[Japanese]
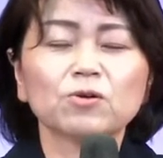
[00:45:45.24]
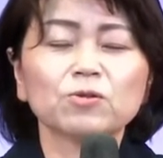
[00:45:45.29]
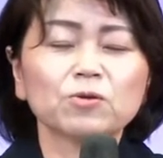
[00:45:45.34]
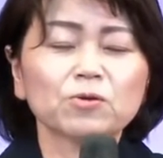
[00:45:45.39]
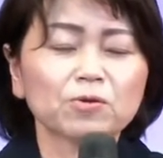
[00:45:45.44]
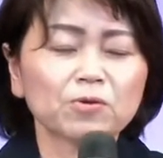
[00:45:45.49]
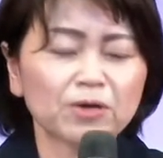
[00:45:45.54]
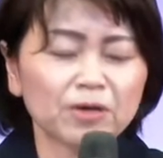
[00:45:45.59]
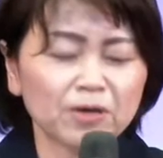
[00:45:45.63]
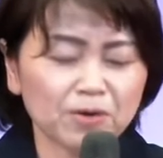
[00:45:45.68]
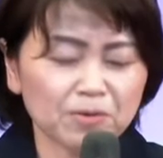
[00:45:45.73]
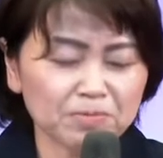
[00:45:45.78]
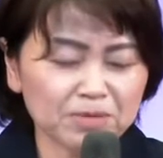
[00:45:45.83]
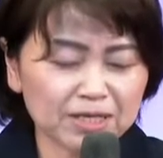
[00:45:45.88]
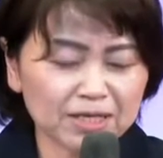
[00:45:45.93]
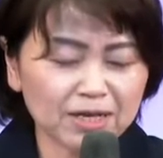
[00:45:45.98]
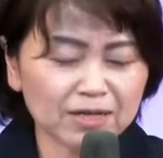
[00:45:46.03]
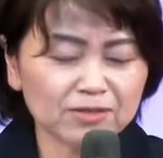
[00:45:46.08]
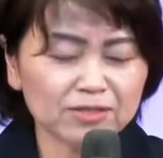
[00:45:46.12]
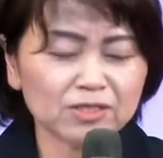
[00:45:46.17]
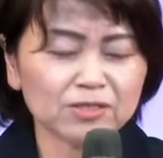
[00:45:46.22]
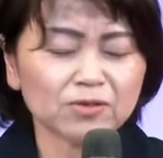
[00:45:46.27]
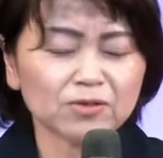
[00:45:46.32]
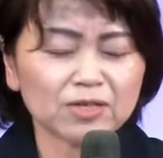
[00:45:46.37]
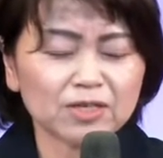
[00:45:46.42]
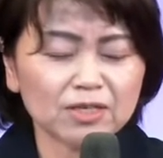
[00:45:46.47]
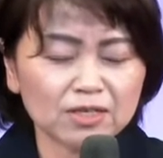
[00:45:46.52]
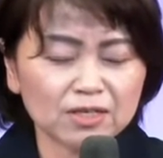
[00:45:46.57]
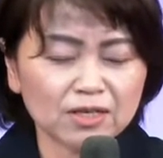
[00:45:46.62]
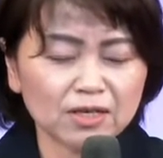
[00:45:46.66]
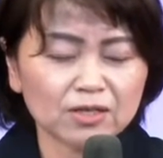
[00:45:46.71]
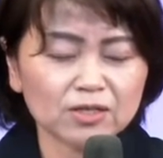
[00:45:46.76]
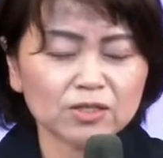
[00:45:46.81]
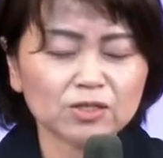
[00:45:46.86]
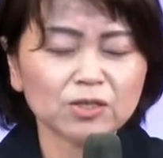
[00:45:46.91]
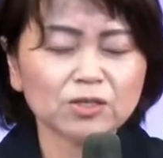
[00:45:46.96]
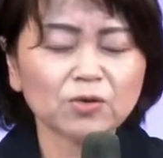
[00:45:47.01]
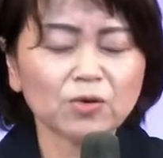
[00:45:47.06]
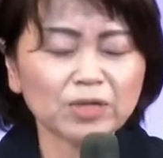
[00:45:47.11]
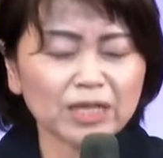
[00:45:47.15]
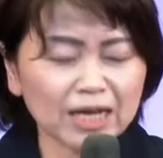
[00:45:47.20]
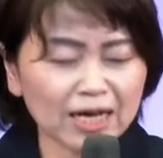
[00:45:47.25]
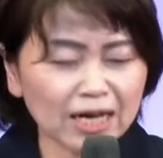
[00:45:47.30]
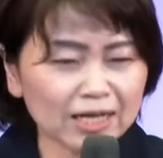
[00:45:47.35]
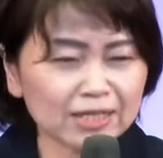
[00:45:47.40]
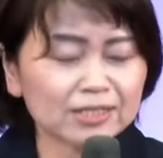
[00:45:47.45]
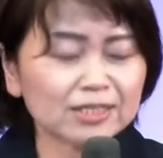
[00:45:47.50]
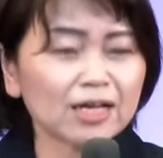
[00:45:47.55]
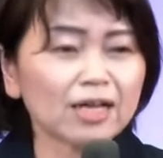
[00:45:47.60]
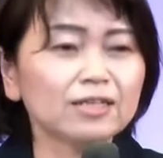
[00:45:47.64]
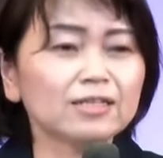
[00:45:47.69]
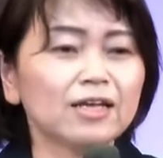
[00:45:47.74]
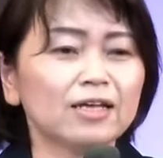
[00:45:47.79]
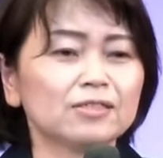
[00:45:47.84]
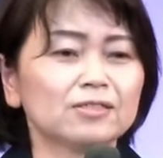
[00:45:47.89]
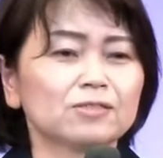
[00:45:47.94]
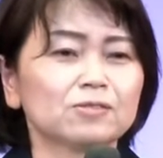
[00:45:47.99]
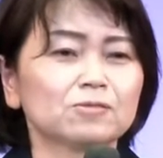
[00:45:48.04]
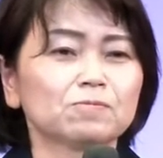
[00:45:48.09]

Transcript: このこれを見てる人、聞いてる人にお願いしたいです。